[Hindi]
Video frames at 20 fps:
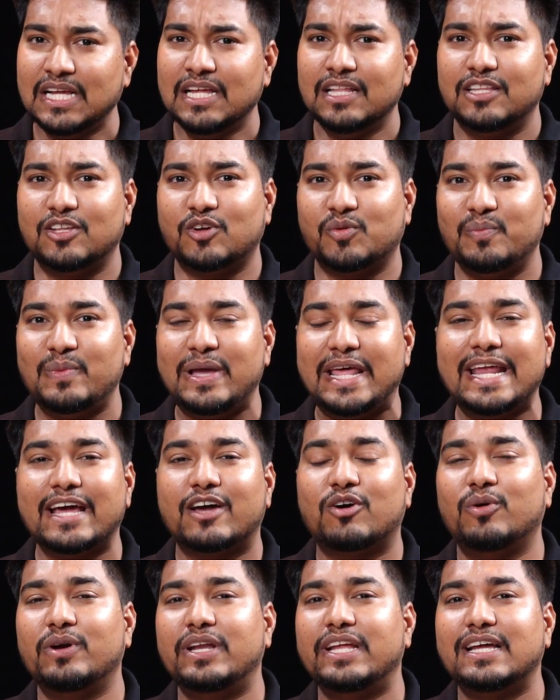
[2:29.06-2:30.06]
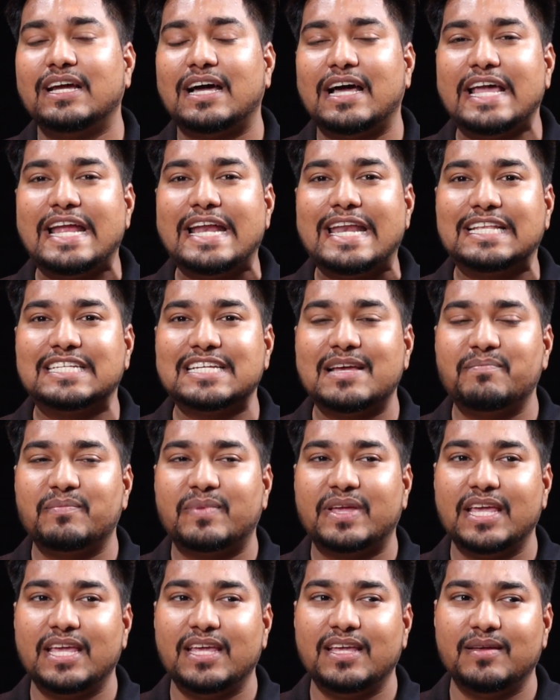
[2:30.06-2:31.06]
देखो मेरे अकॉर्डिंग आई आई जेम
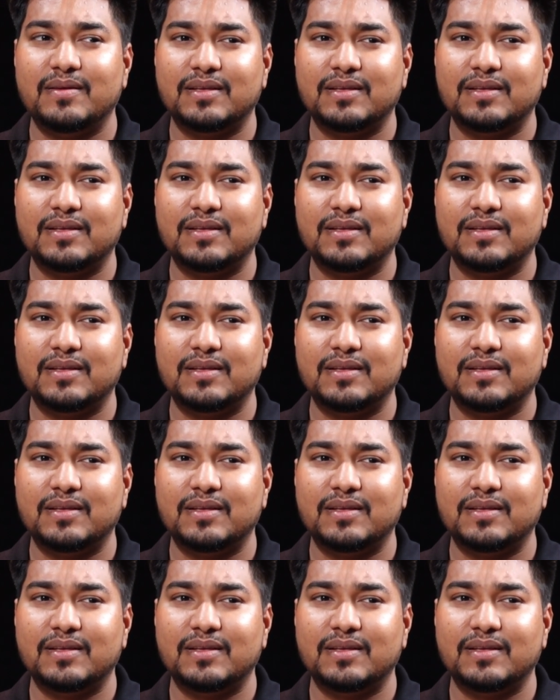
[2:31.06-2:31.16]
की